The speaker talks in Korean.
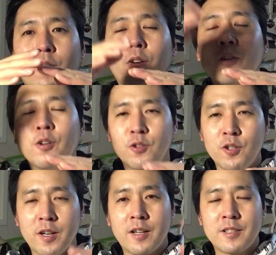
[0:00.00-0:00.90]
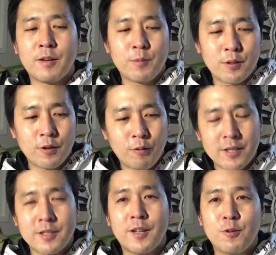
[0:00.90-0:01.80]
건너 뛰어가 그 장면을
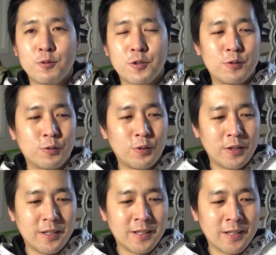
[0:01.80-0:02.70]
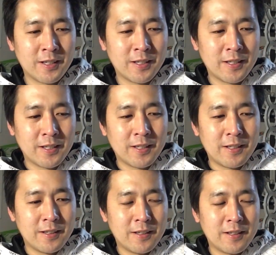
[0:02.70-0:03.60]
확실하게 연출해주고
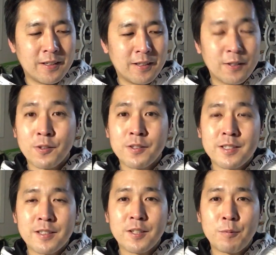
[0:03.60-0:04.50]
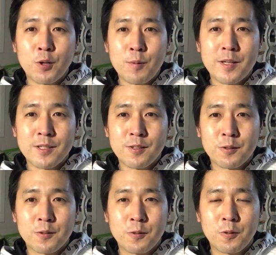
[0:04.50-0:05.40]
그런 쓸데없는 것만 신경
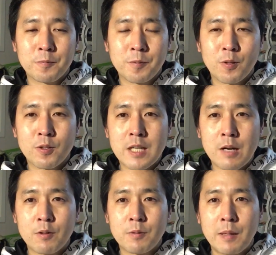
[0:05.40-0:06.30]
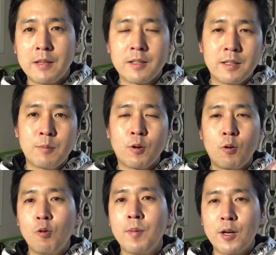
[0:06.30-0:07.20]
쓰고 그리고 스타워즈 팬들한테 뭔가
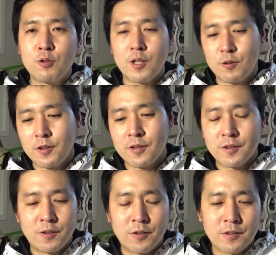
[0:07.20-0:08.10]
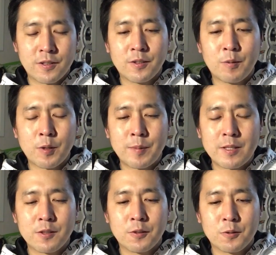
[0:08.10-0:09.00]
오마주 해주려는 그런 쓸데없는 것만
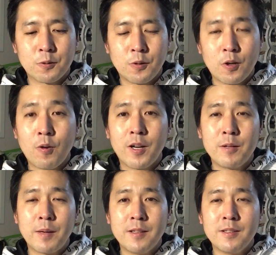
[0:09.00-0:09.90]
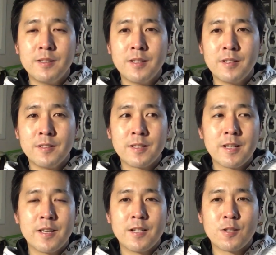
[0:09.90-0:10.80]
신경 쓰고 영화를 만드는 데는
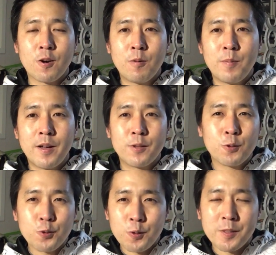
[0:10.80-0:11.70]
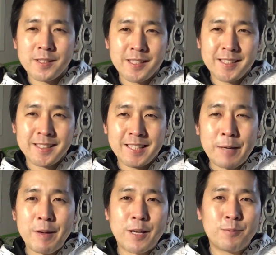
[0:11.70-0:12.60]
정말 손톱 끝에
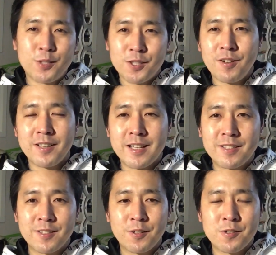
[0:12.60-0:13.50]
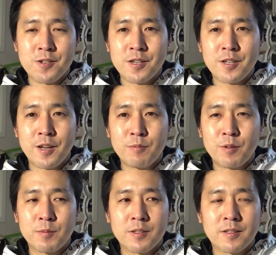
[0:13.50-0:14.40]
때만큼도 신경을 안 쓰는 거죠. J.J.
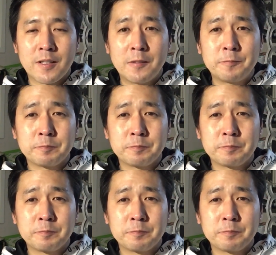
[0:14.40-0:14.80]
에이브럼스가